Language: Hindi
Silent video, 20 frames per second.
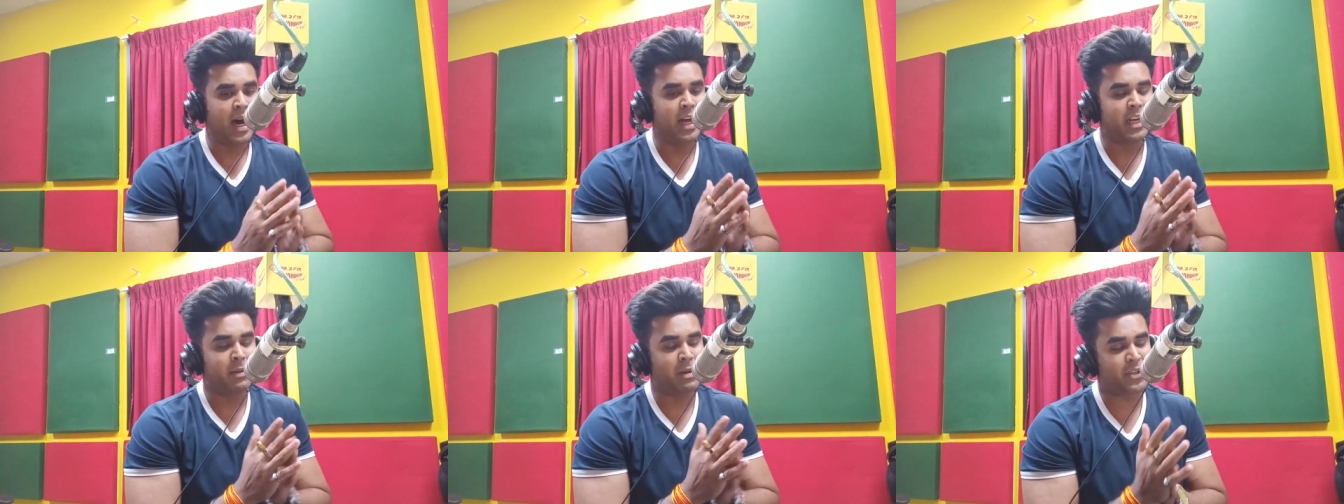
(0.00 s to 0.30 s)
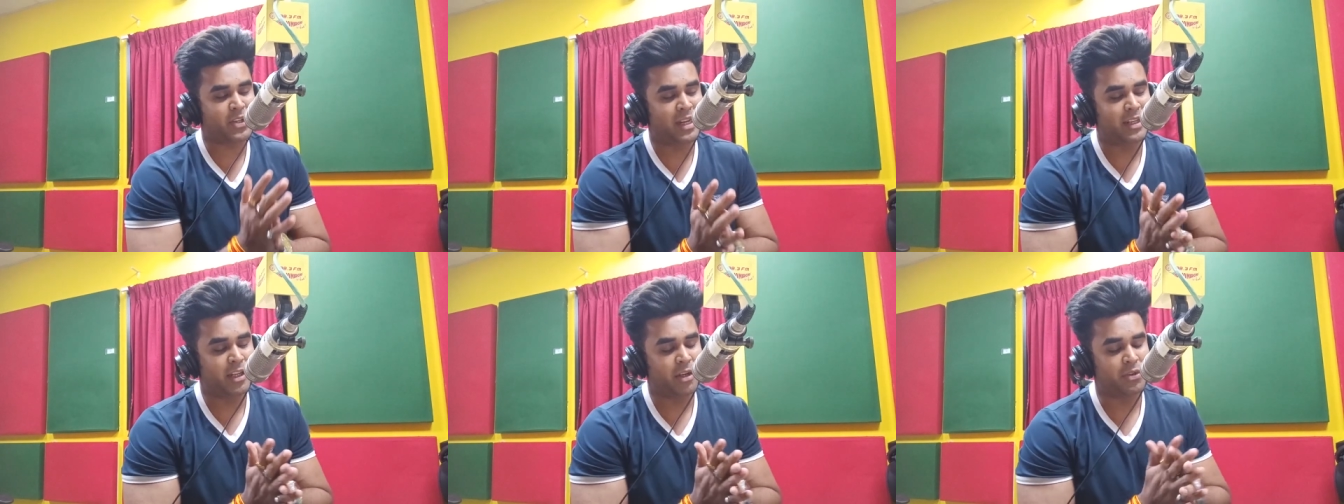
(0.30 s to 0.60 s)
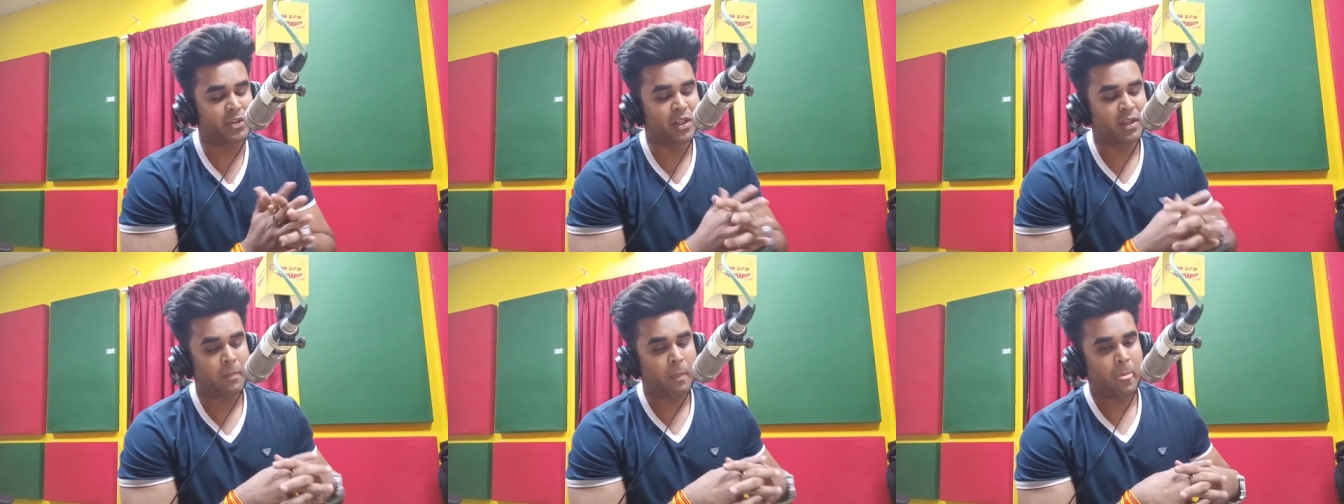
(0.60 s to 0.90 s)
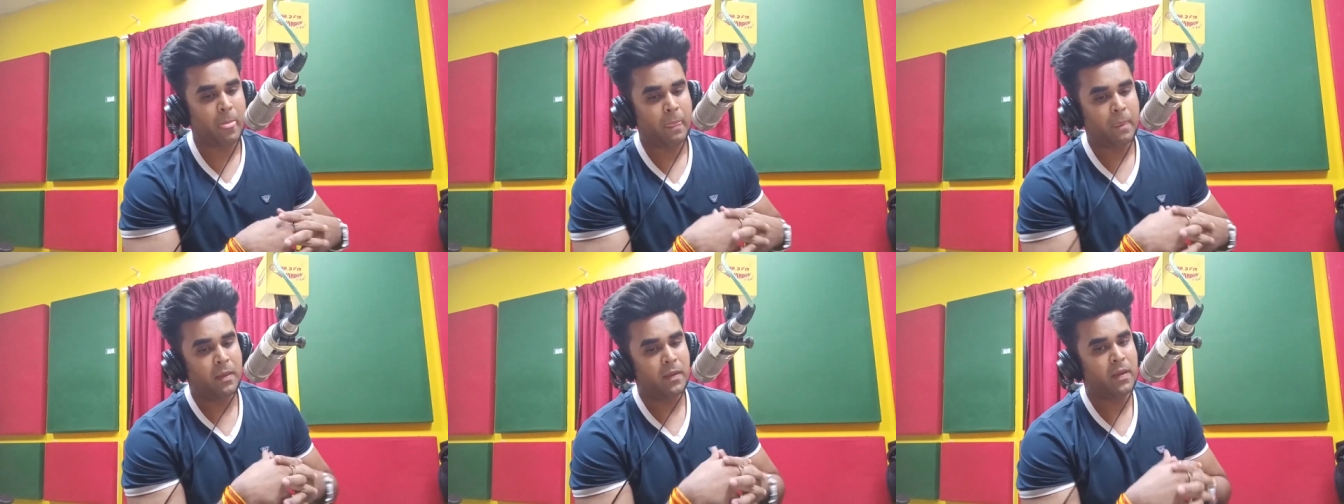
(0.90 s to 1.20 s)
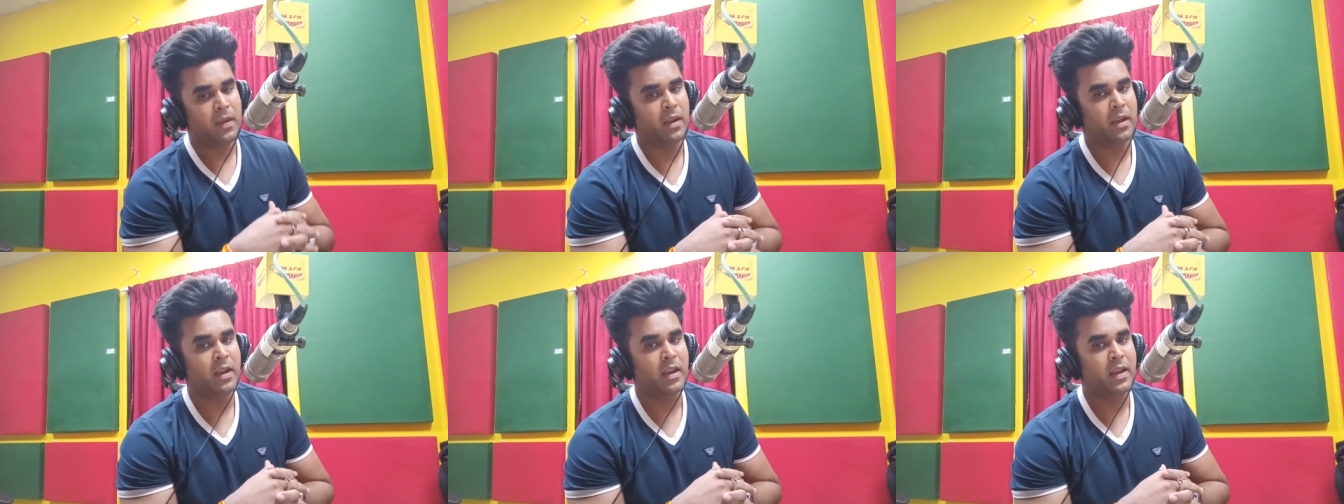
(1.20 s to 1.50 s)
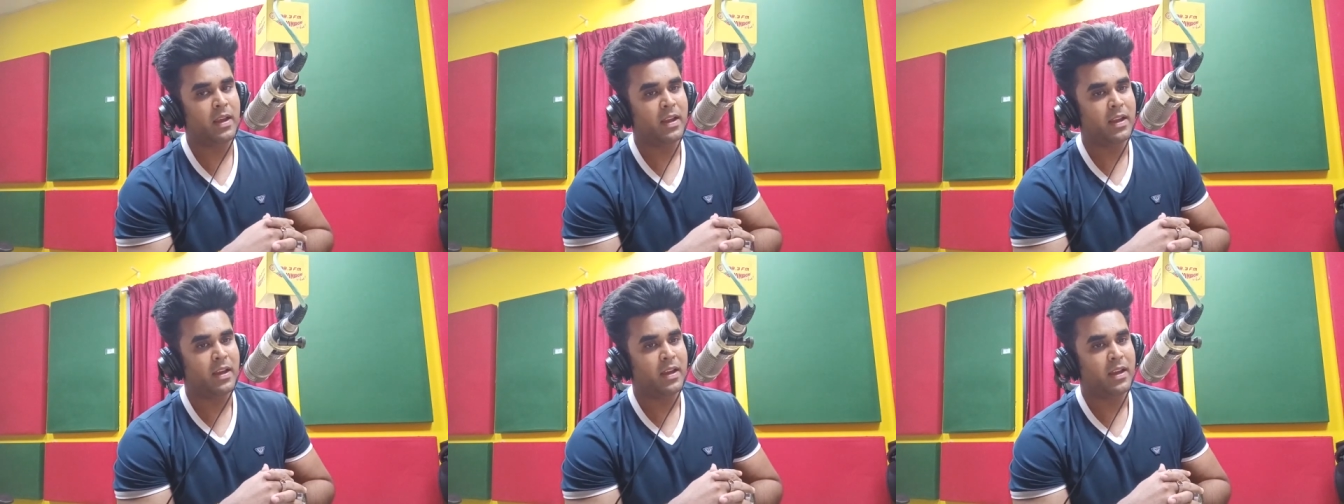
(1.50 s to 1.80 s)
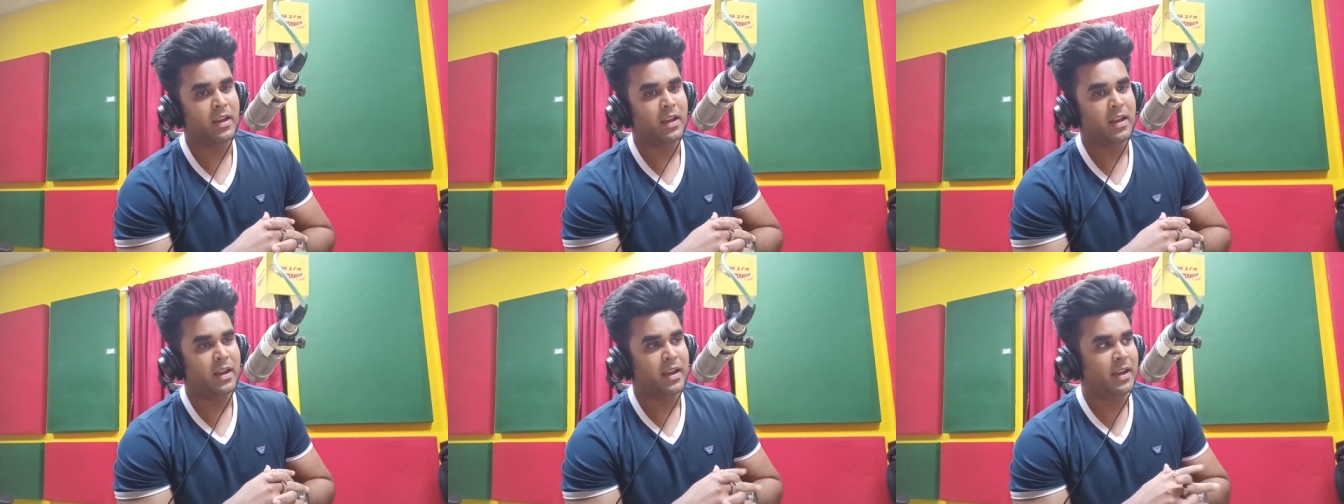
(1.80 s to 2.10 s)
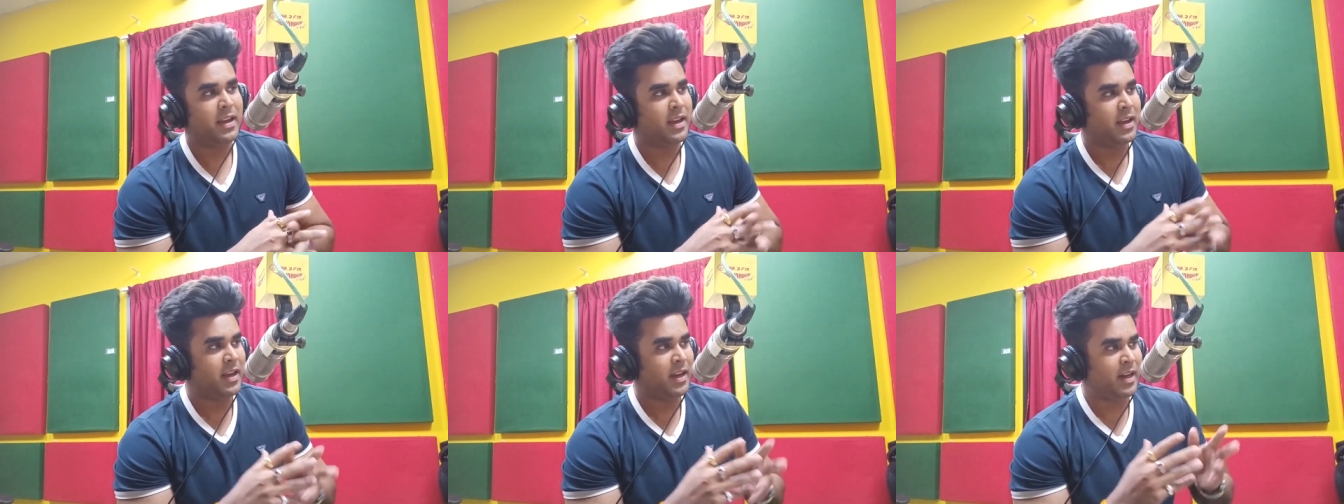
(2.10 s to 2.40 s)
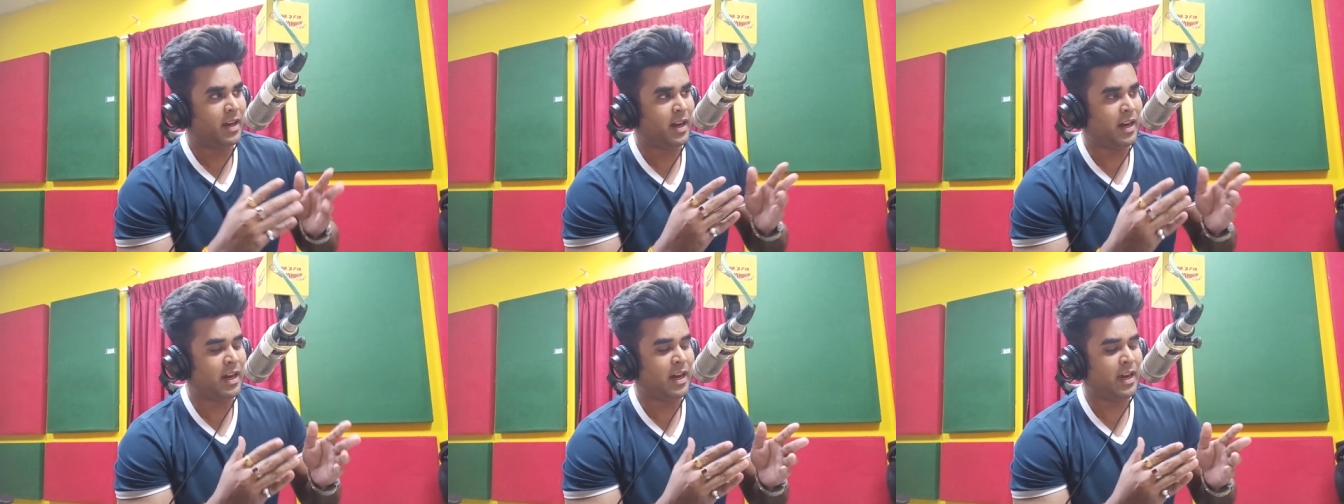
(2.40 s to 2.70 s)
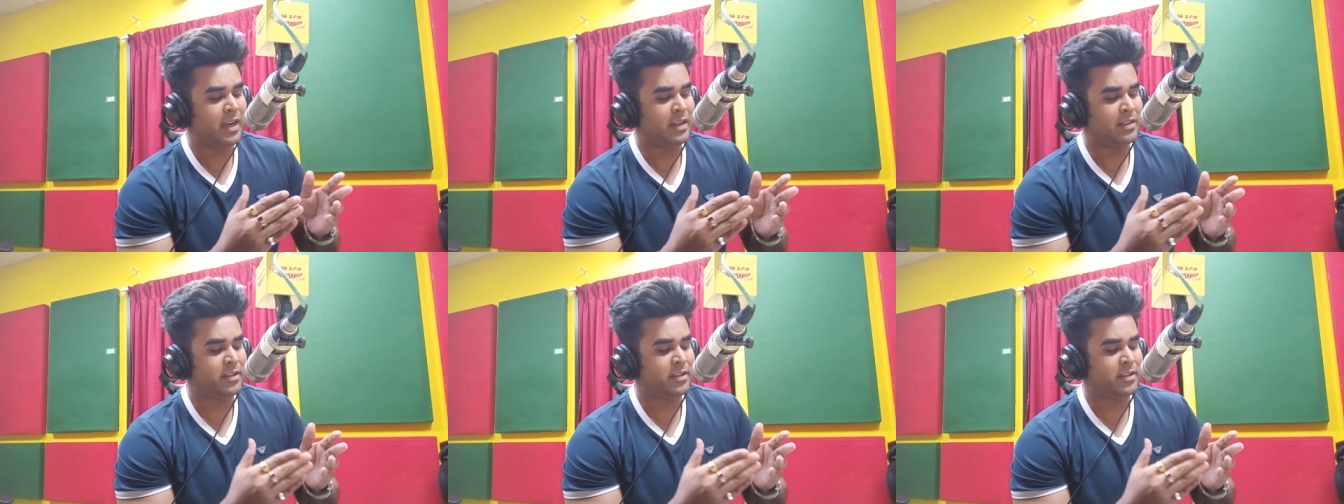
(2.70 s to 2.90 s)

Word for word: नमस्कार नीरो जी हाँ नमस्कार आ,